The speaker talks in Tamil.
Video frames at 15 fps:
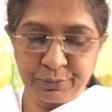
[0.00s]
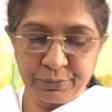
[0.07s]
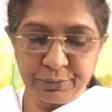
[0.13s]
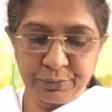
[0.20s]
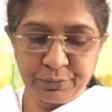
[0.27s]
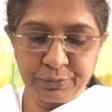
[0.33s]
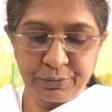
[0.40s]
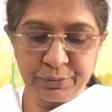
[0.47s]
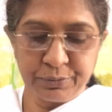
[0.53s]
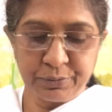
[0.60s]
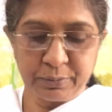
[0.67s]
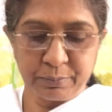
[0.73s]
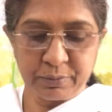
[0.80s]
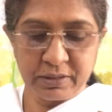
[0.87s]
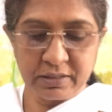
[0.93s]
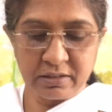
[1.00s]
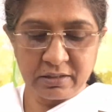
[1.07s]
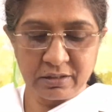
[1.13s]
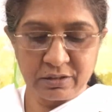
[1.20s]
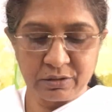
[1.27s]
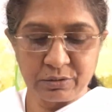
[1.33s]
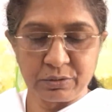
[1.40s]
கொடுக்கணும்
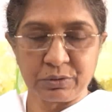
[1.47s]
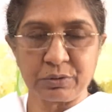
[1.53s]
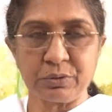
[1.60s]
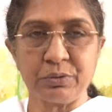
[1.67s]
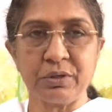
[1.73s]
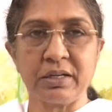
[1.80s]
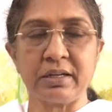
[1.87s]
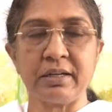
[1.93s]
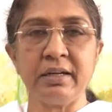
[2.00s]
அப்படின்றதுக்கு கூட